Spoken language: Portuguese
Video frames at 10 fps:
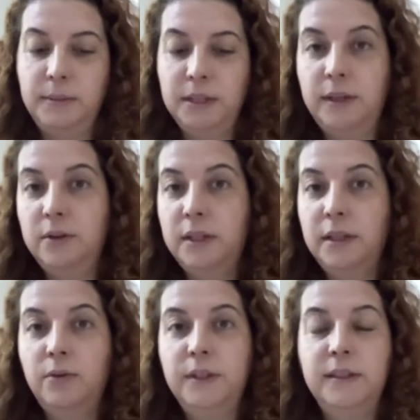mais fatos que
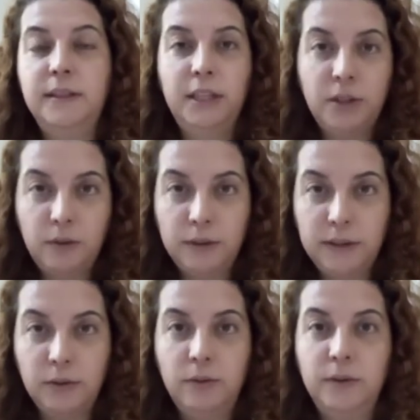talvez esteja
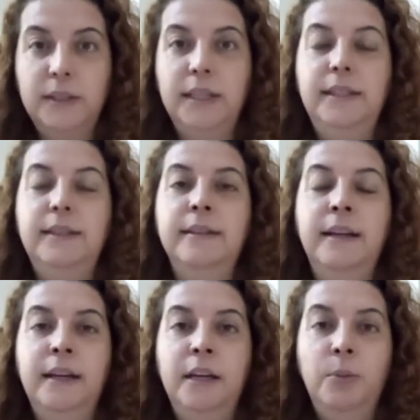acontecendo com vocês,
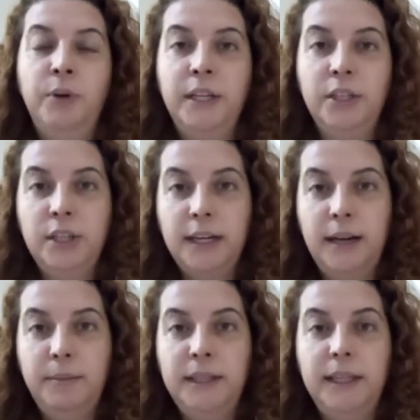porque a gente
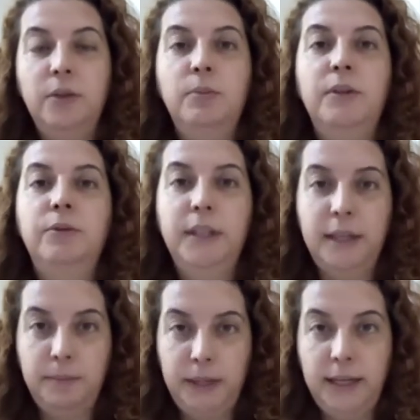acaba tendo uma
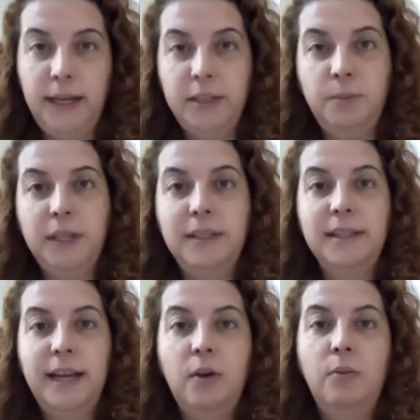vulnerabilidade porque
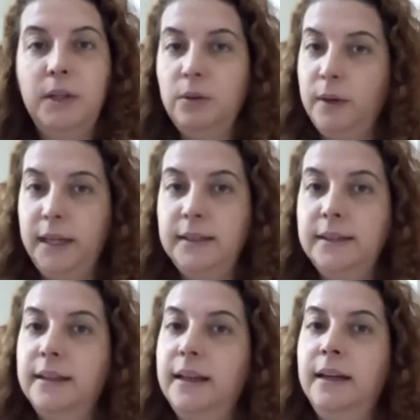está com uma
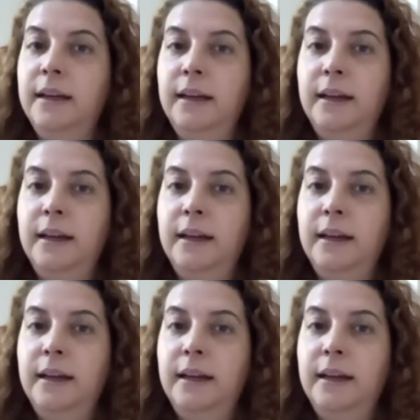doença, né?